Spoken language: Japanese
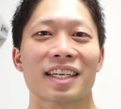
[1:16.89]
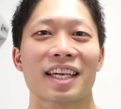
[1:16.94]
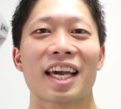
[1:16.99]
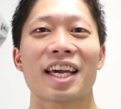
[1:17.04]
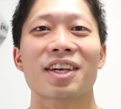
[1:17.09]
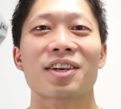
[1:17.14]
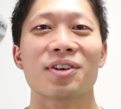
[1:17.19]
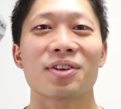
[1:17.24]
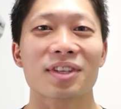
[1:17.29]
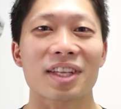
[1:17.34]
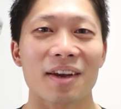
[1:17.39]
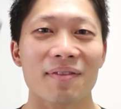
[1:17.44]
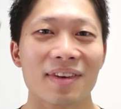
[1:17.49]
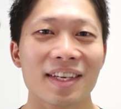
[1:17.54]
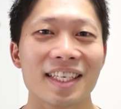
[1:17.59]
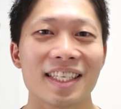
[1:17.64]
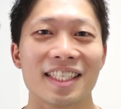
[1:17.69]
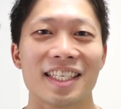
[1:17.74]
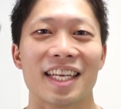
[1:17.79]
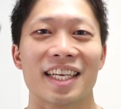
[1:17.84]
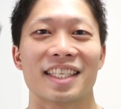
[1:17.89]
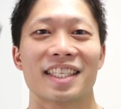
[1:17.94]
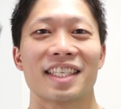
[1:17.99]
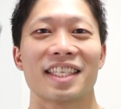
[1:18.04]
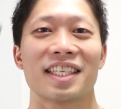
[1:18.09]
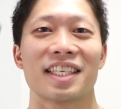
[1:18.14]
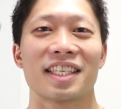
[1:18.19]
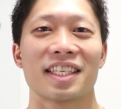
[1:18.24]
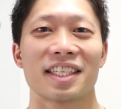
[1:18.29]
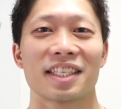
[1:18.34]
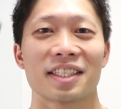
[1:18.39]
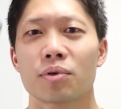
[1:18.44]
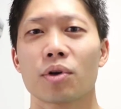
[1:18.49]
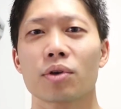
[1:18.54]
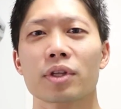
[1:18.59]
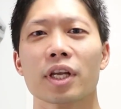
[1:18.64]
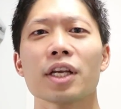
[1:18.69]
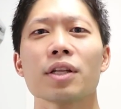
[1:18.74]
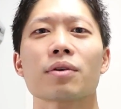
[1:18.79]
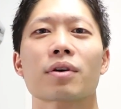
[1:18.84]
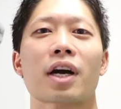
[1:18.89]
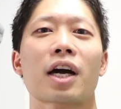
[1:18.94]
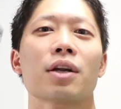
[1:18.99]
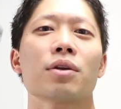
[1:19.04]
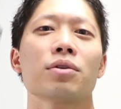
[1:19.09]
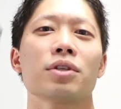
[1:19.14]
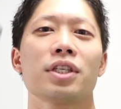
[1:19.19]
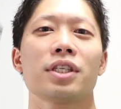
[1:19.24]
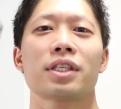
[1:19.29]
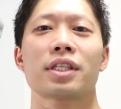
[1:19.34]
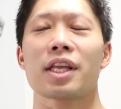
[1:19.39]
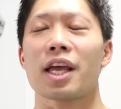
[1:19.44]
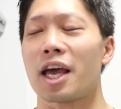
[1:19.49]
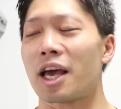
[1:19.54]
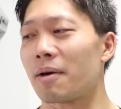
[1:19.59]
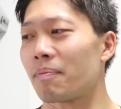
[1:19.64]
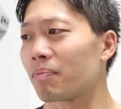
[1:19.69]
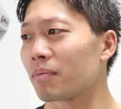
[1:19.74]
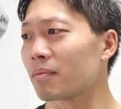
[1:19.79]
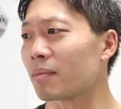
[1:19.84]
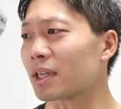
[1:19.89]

健康のためにいいですプロテインのカロリーって、